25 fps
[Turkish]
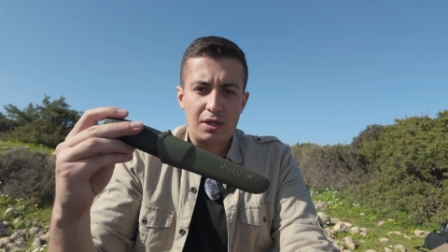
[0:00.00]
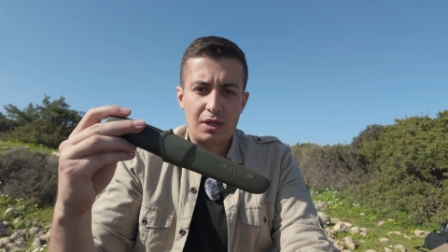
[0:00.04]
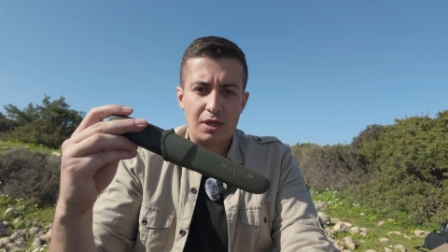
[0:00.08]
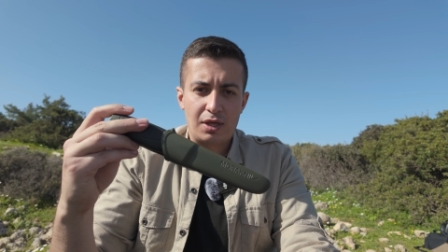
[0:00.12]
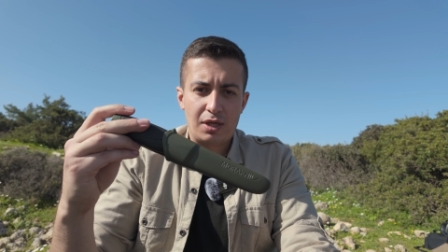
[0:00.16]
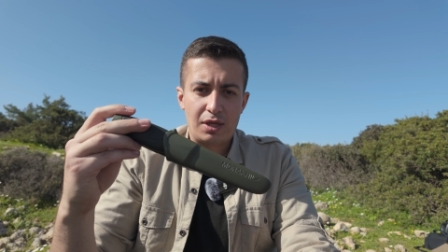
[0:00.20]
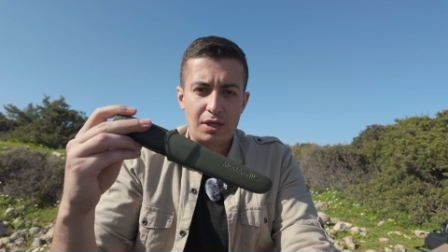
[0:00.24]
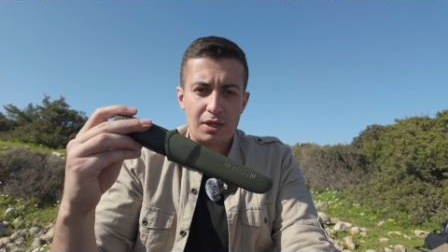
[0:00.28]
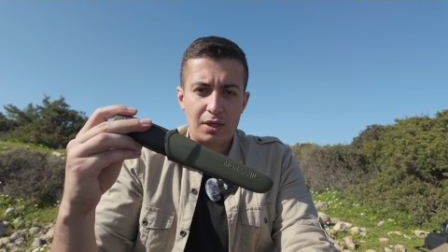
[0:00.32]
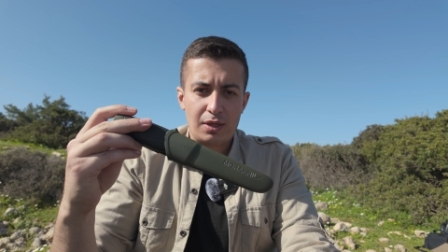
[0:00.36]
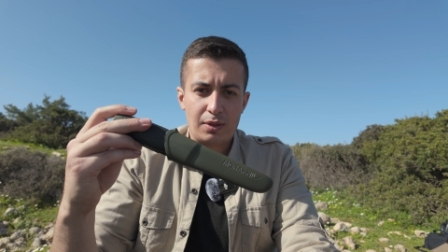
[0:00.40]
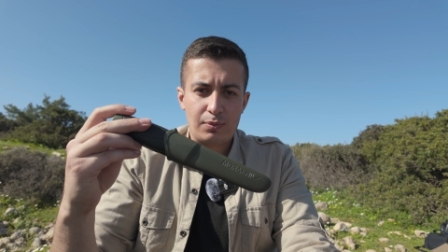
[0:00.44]

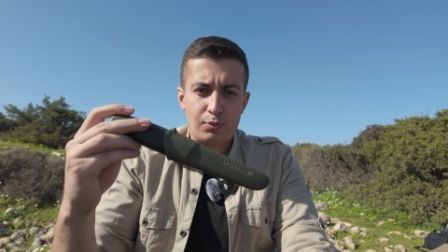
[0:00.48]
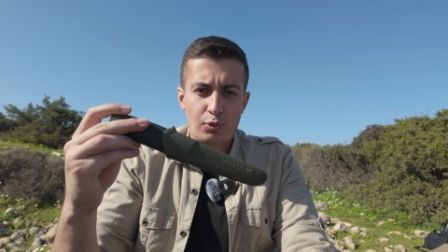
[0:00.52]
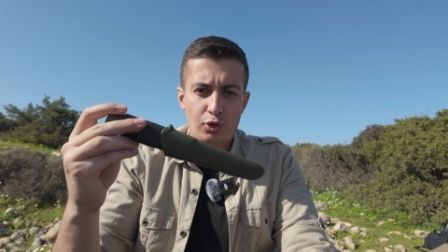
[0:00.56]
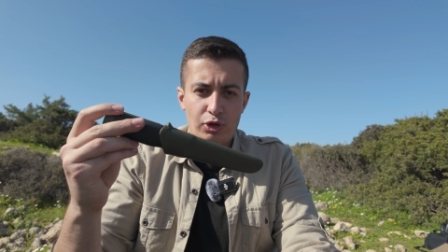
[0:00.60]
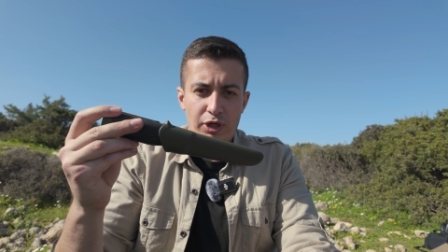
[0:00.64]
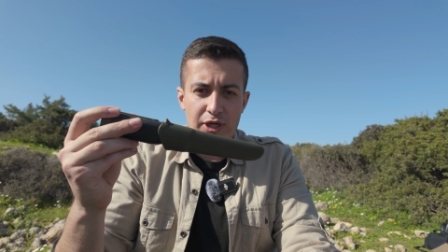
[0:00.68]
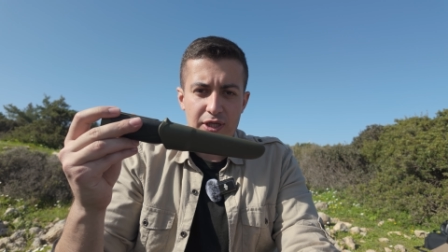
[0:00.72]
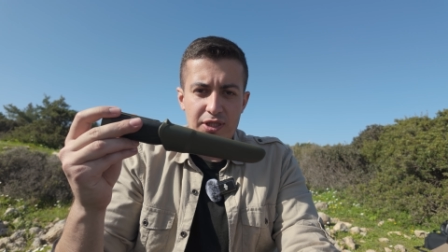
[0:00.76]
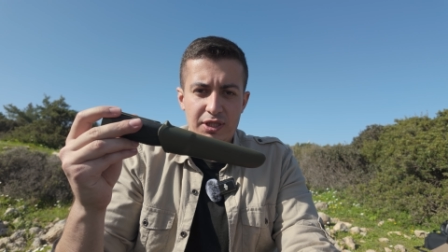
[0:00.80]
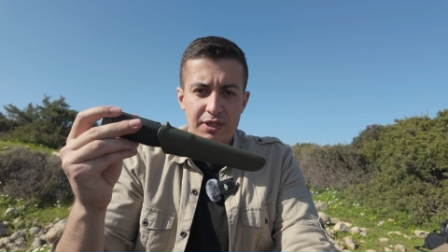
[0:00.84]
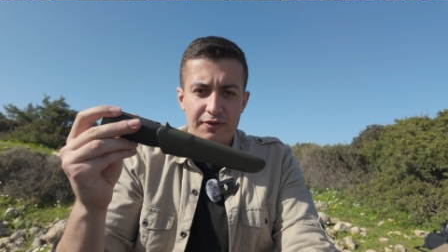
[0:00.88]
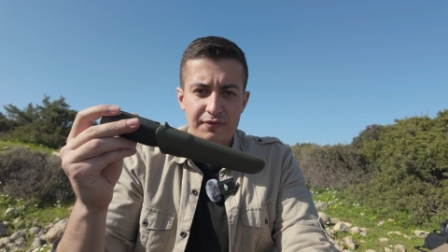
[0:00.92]
E,
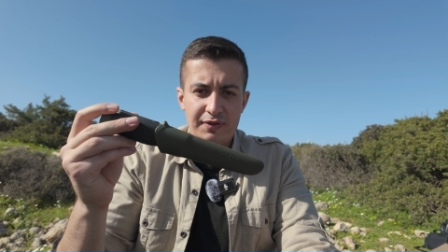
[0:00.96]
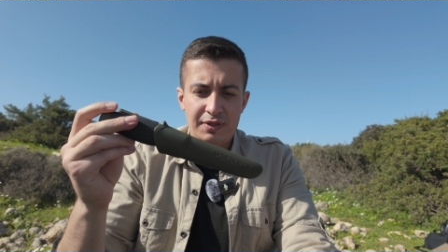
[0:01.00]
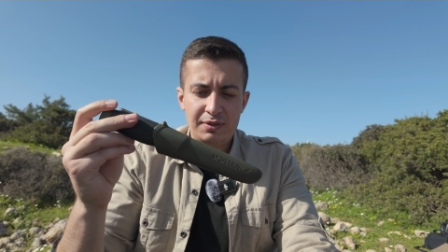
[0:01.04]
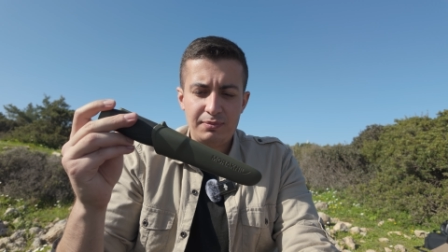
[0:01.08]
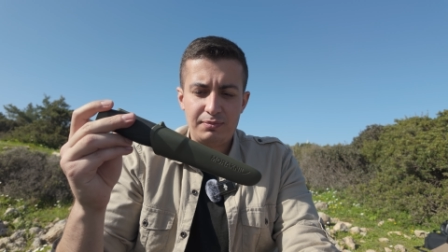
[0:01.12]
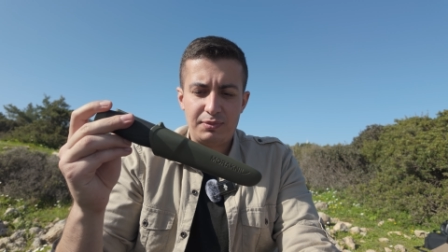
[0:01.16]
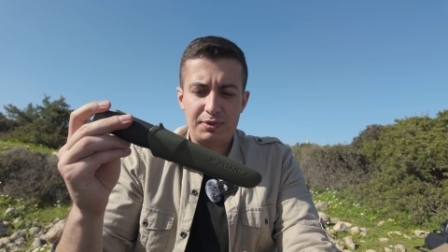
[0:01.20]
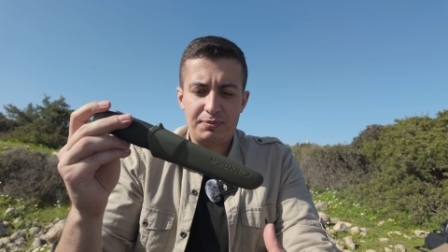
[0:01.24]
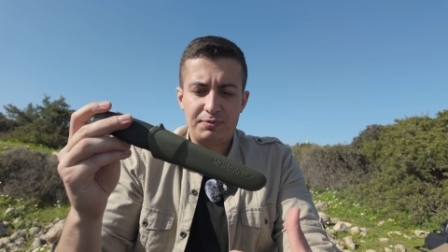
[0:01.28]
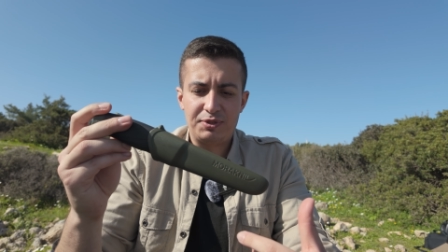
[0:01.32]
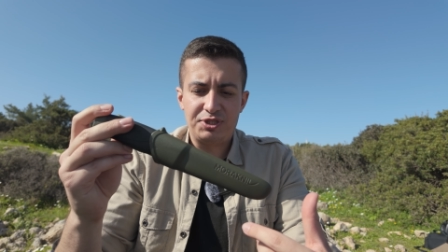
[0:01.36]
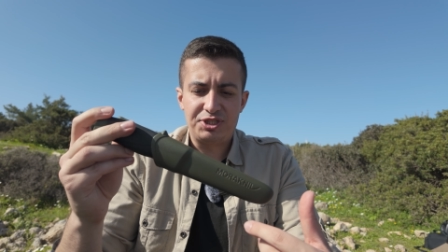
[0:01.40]

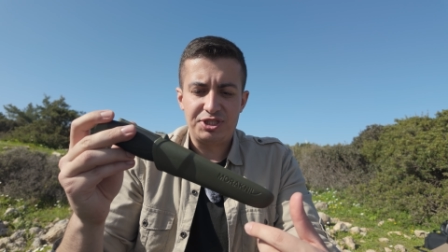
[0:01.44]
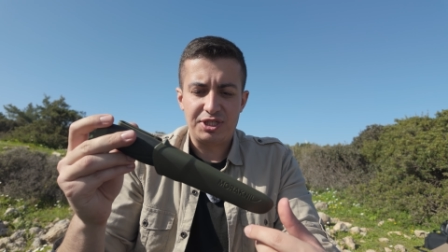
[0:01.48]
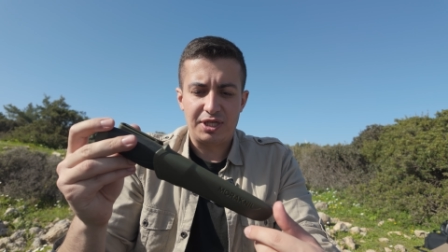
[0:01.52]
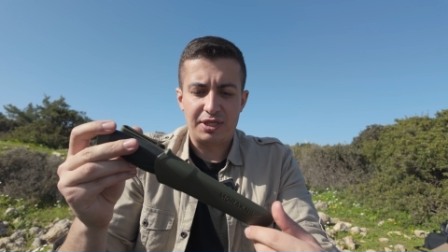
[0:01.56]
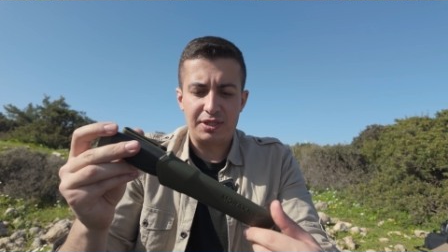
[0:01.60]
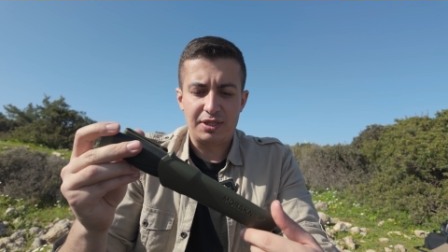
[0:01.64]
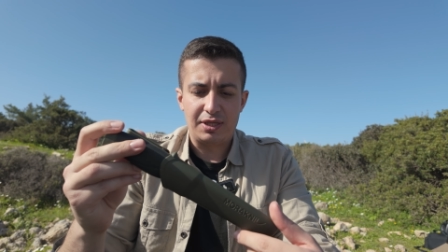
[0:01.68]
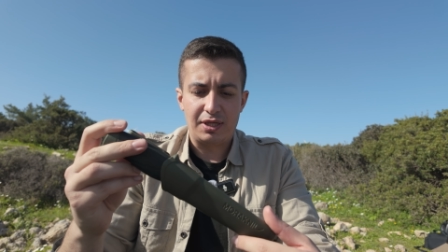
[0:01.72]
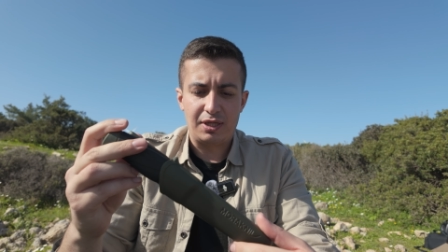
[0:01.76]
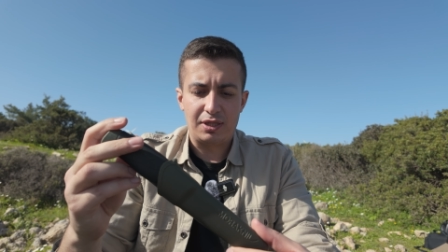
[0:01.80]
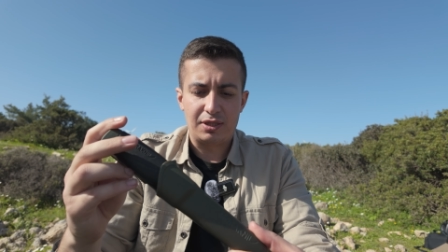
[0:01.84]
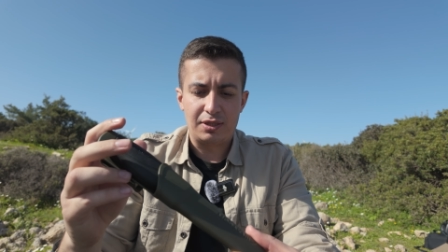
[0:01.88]
Morakniv'in bir
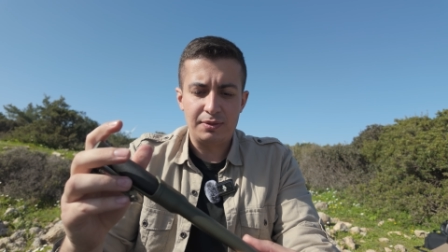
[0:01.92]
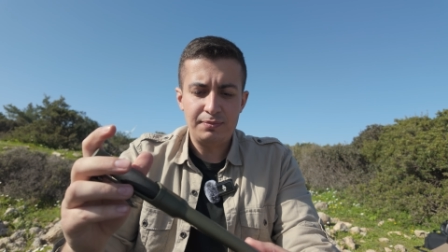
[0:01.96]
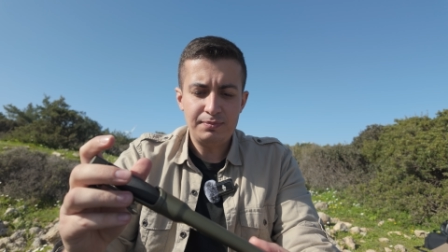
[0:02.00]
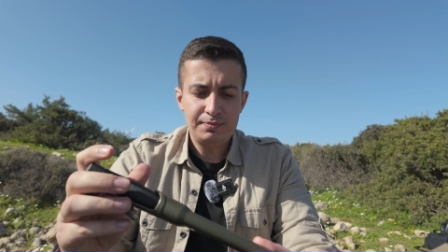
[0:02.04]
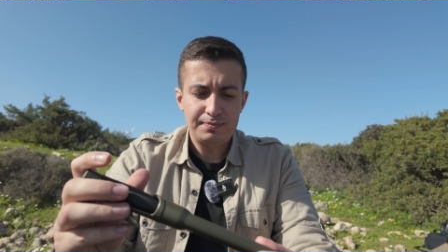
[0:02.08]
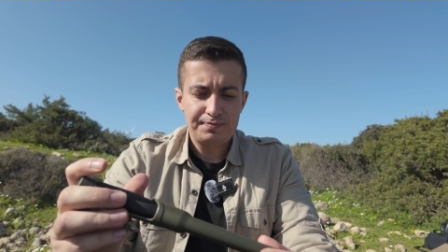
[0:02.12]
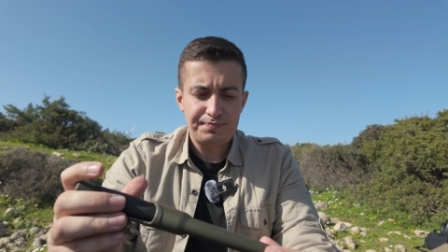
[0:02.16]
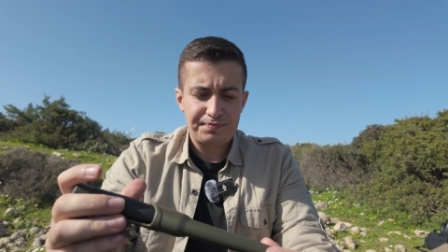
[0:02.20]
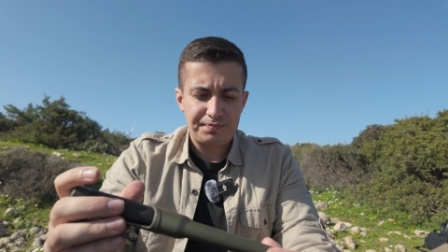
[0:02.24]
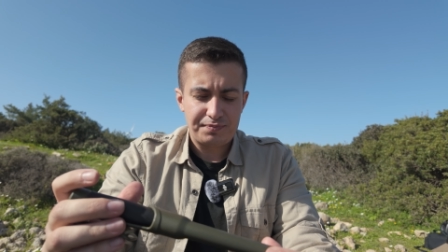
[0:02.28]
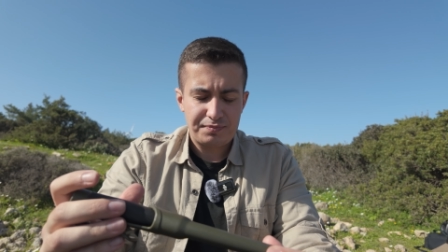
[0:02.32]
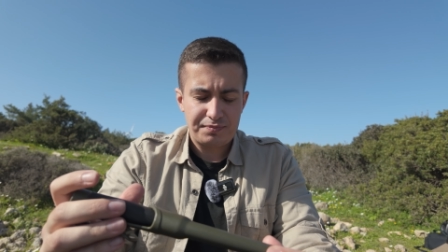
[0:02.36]
bıçağını aldım.